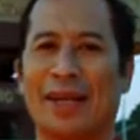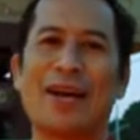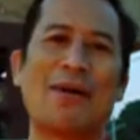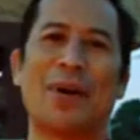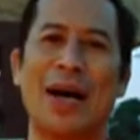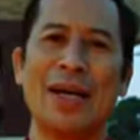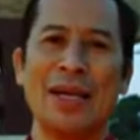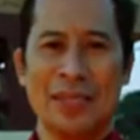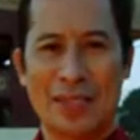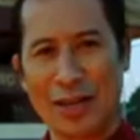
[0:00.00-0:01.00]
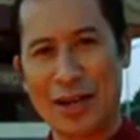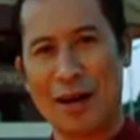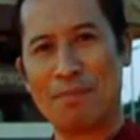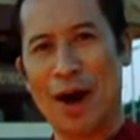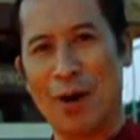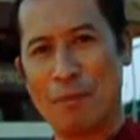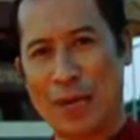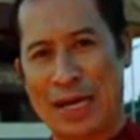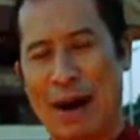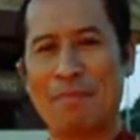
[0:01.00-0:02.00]
Kenapa? Saya mau
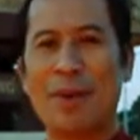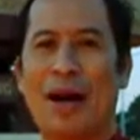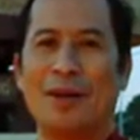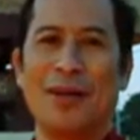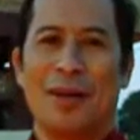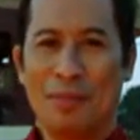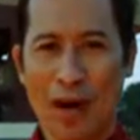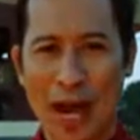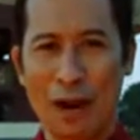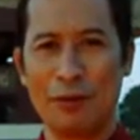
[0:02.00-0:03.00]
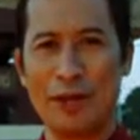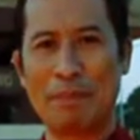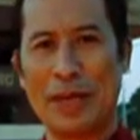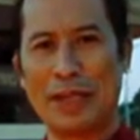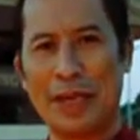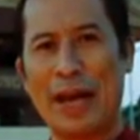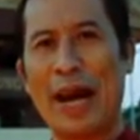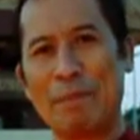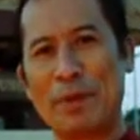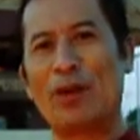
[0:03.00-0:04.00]
berdampak melalui PT
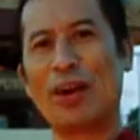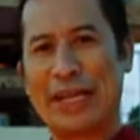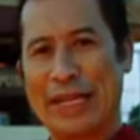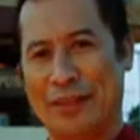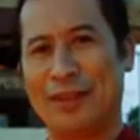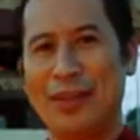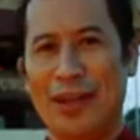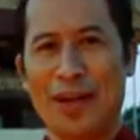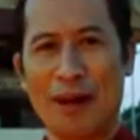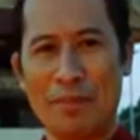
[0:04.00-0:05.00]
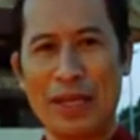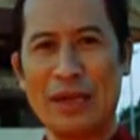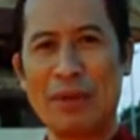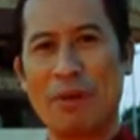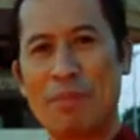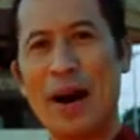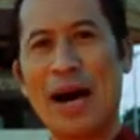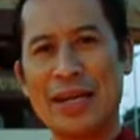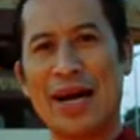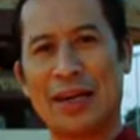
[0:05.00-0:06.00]
Happy Holy Kid. Kami
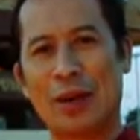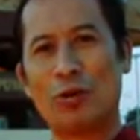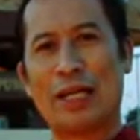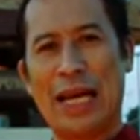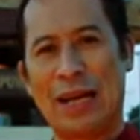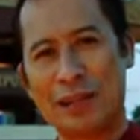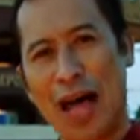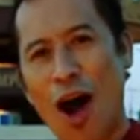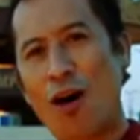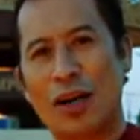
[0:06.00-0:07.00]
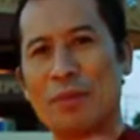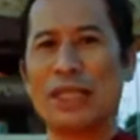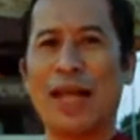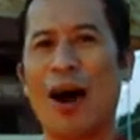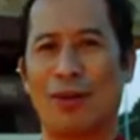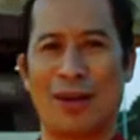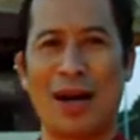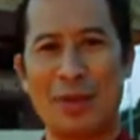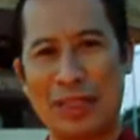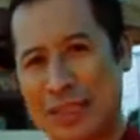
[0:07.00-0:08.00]
membayar kerugian tahun demi tahun.
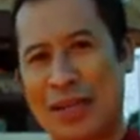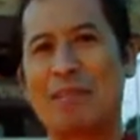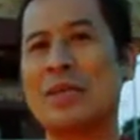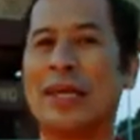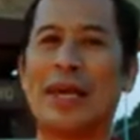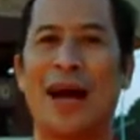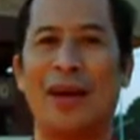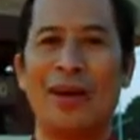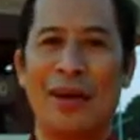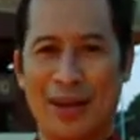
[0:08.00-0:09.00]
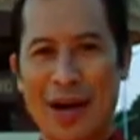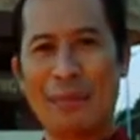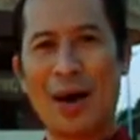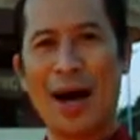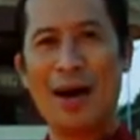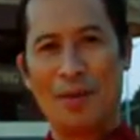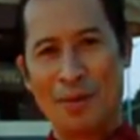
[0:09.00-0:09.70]
Kami tidak menyerah. Kenapa?